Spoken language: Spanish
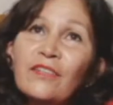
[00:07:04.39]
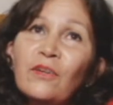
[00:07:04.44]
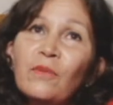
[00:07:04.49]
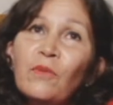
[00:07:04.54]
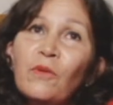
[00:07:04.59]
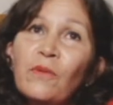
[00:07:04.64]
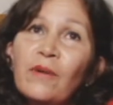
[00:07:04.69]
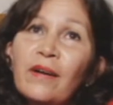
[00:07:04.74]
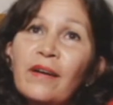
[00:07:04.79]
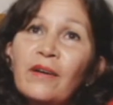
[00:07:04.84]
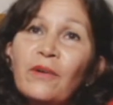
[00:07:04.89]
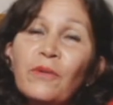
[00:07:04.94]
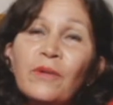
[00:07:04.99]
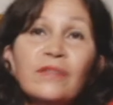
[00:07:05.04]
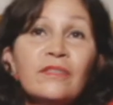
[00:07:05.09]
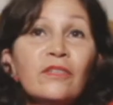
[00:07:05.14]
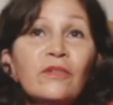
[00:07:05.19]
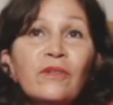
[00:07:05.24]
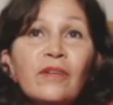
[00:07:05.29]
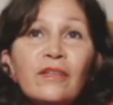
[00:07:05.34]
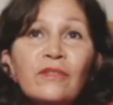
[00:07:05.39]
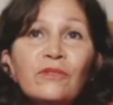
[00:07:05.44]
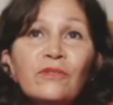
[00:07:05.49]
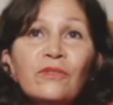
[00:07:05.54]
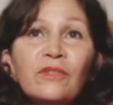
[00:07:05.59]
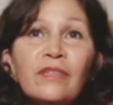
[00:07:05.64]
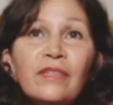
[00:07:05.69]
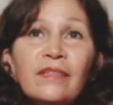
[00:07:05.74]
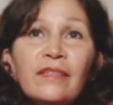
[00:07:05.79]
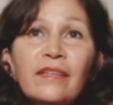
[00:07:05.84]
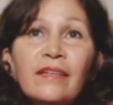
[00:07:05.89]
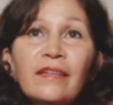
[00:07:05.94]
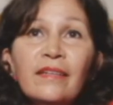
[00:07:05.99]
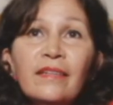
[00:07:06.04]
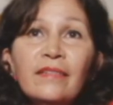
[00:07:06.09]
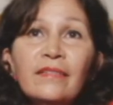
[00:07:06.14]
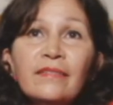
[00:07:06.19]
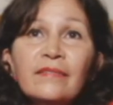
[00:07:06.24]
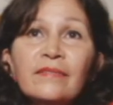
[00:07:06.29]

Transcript: como va, con ese corazón que tiene